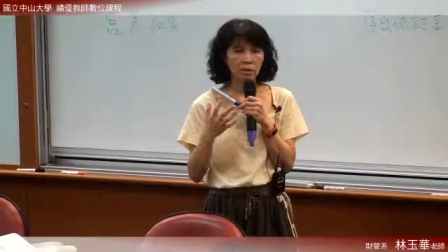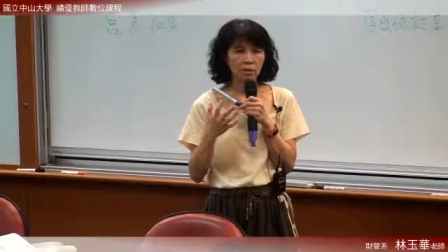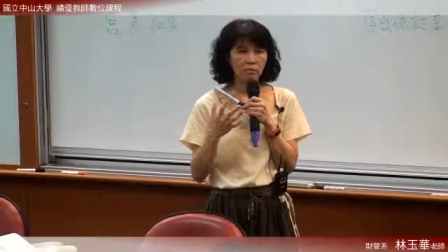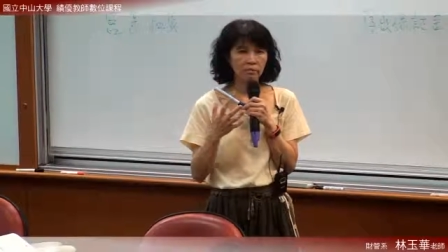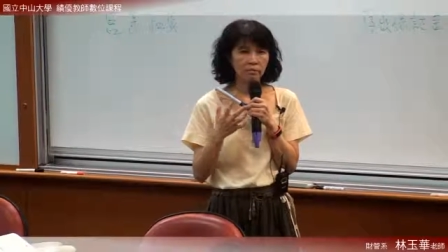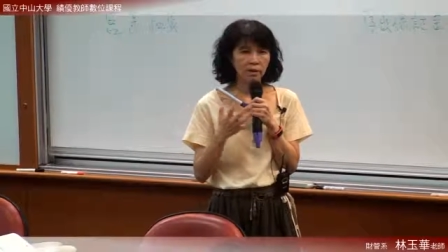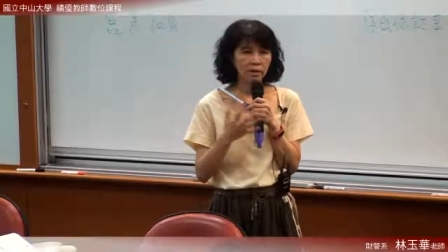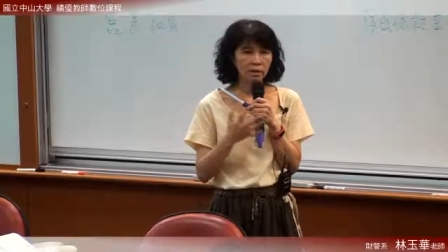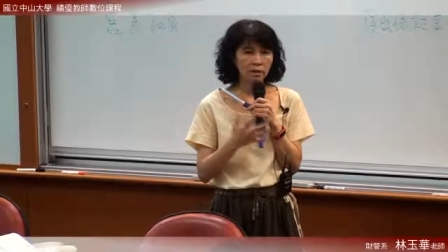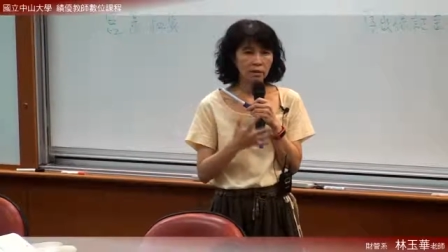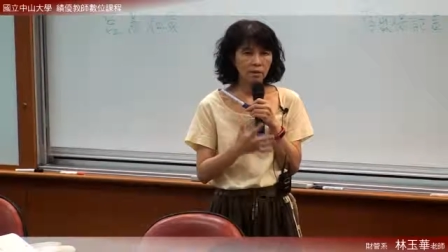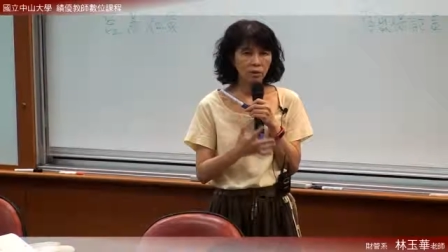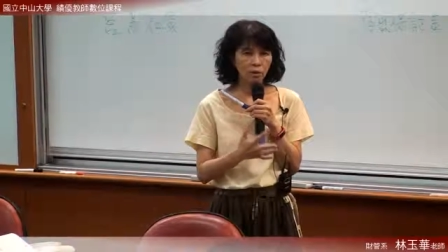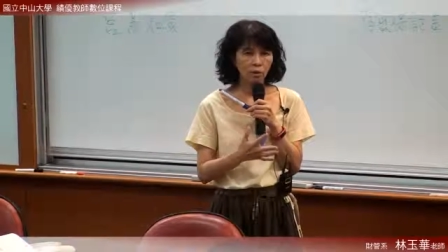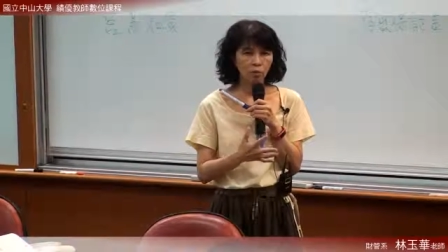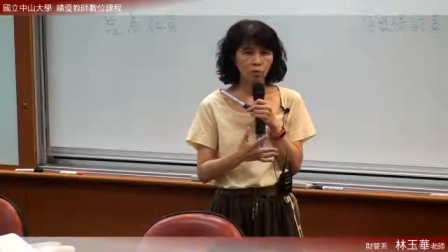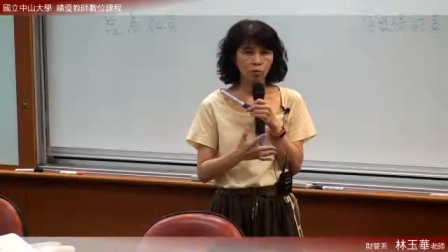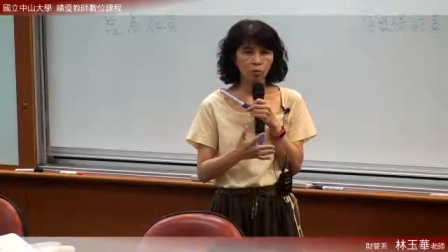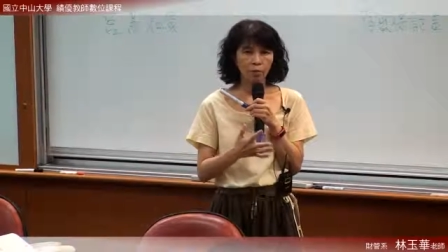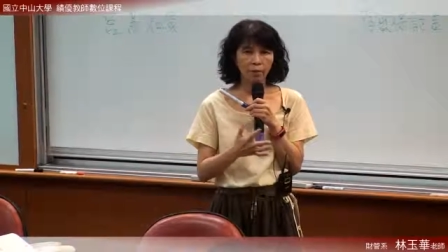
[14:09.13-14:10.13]
跟房客
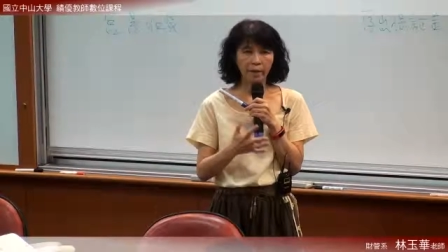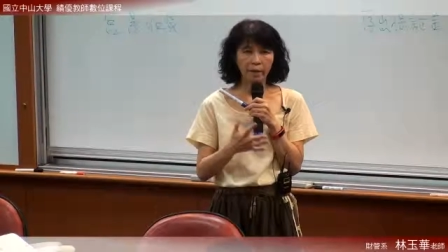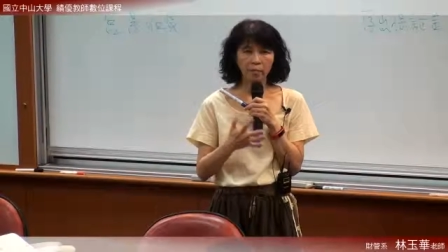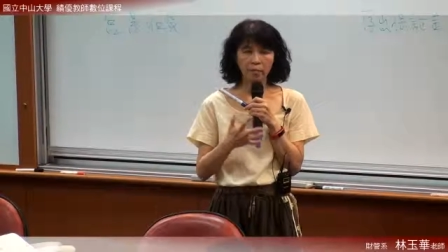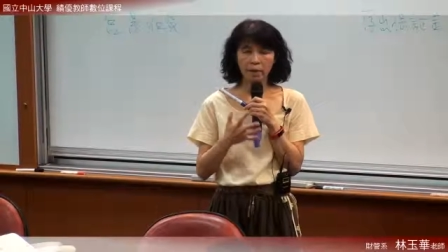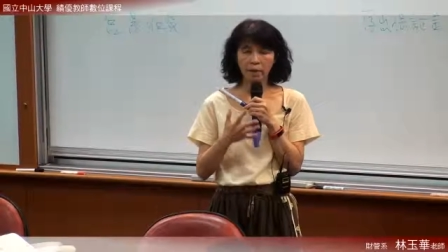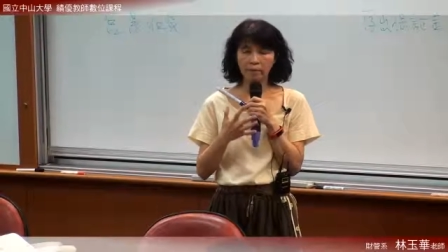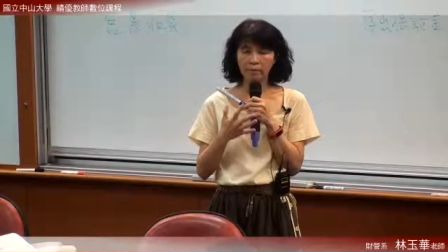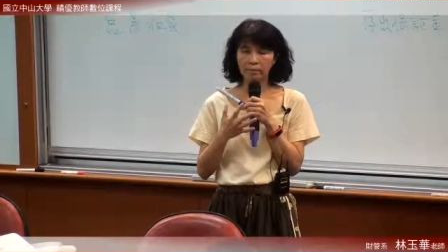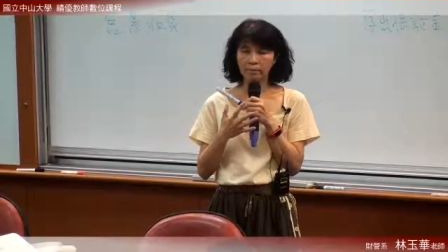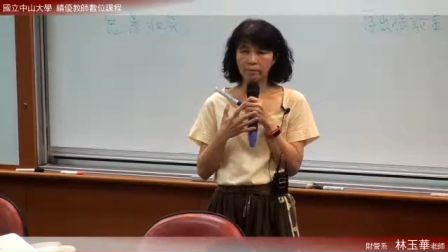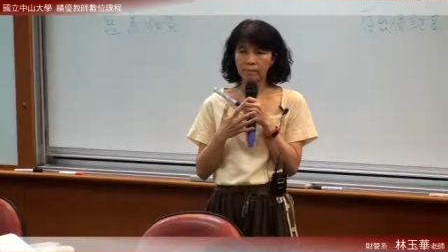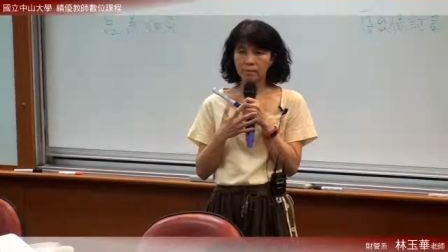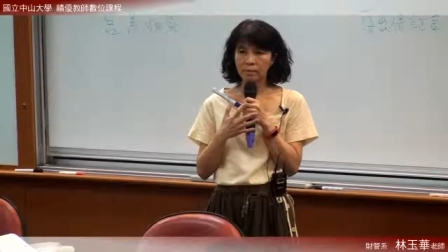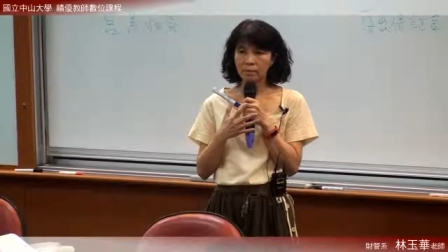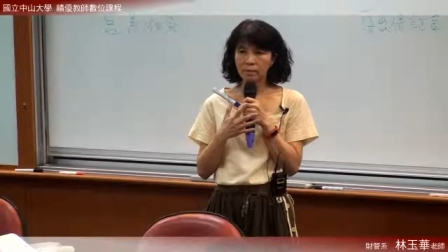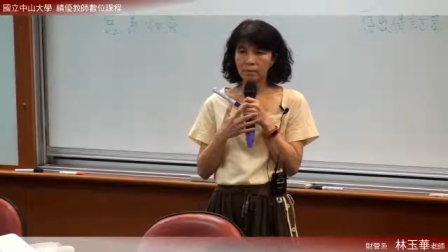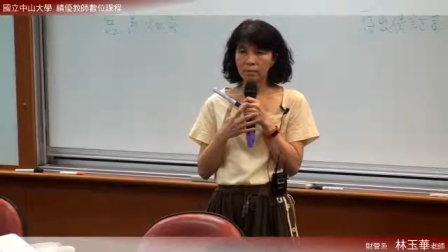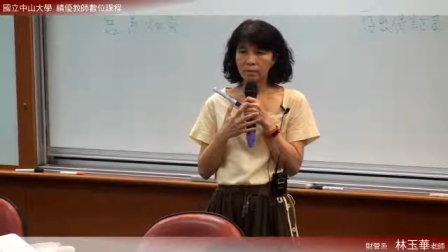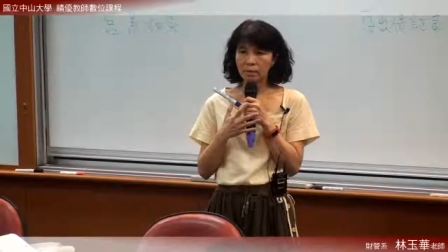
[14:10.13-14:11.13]
收五百万，
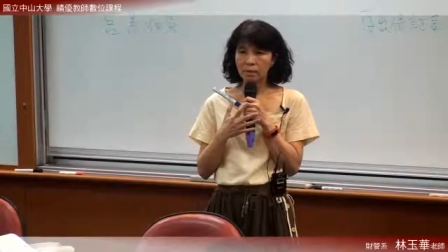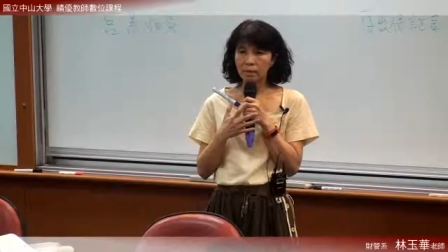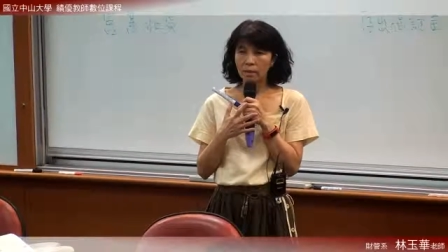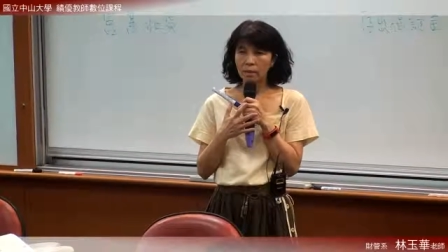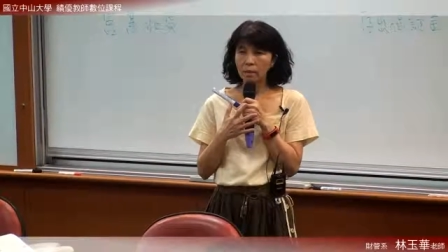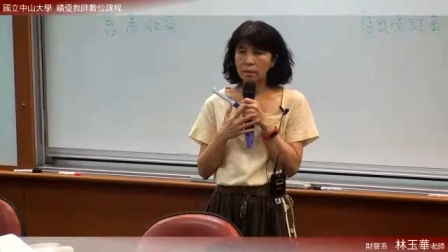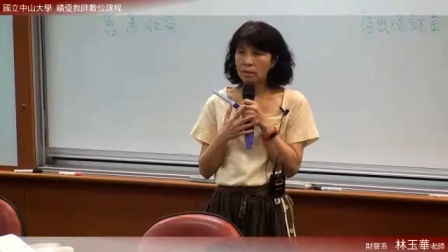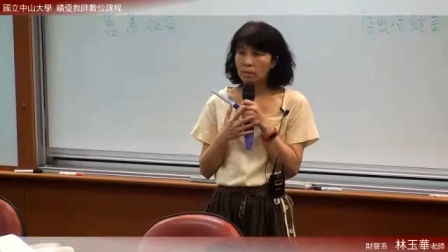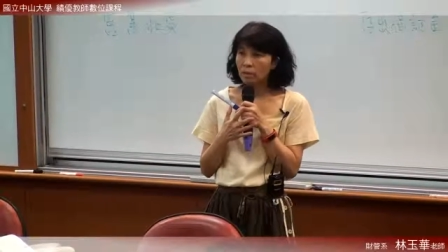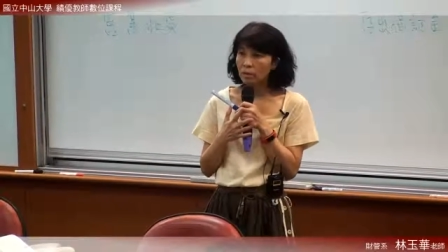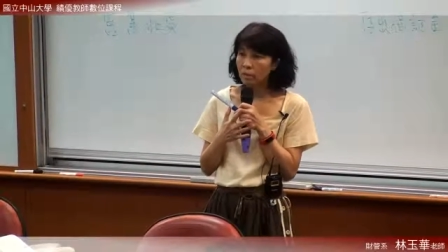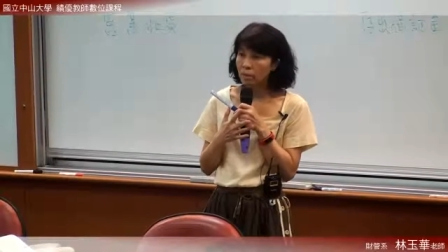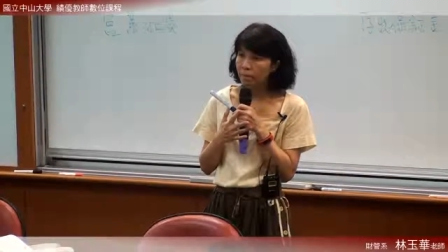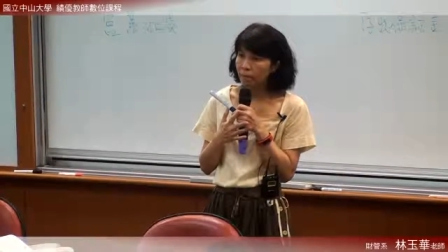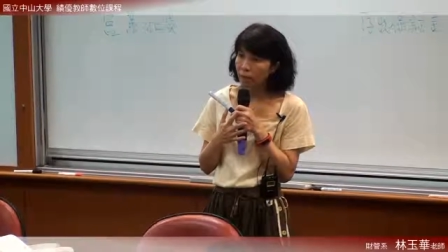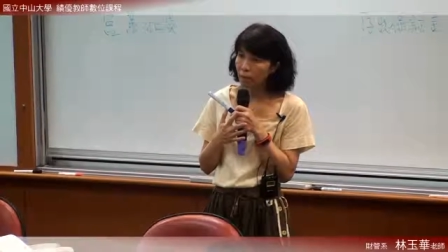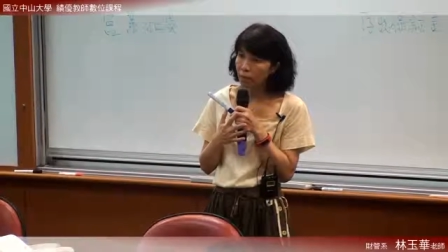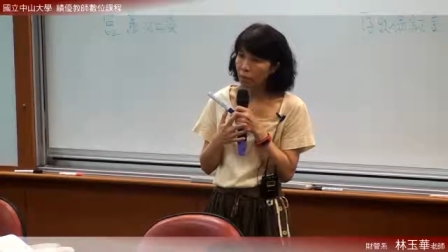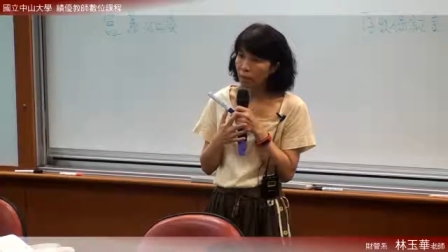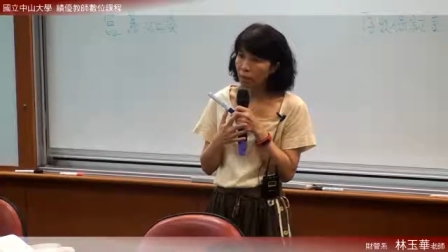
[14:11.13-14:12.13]
他少了一
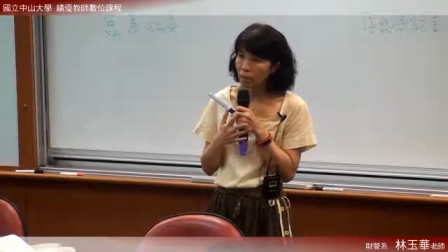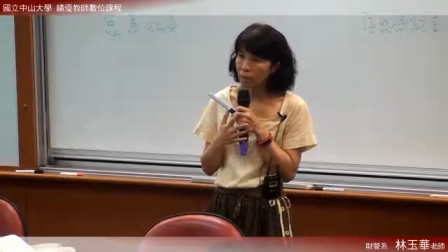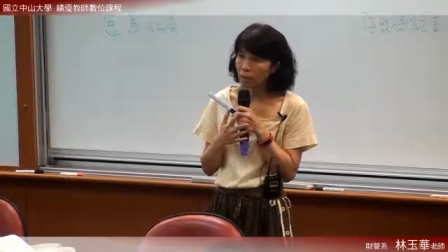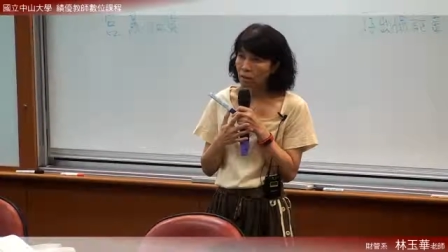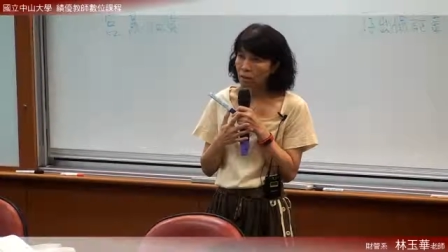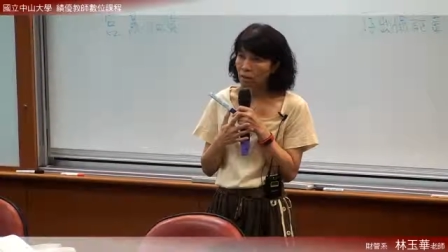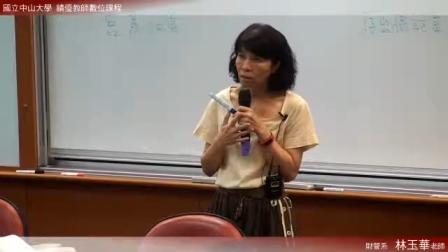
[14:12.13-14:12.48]
百万。